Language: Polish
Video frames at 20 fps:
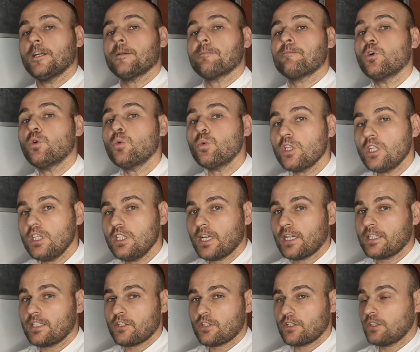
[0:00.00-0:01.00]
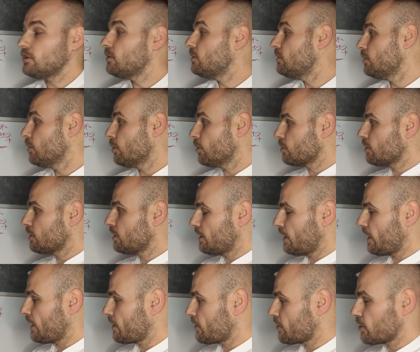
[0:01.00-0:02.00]
do uginania się i do
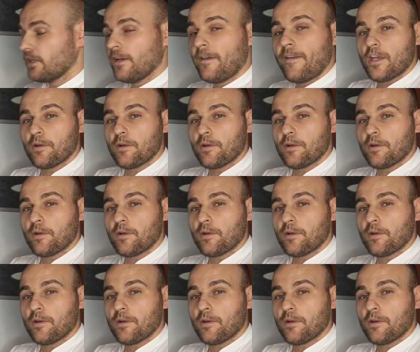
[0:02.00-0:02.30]
odchylania się.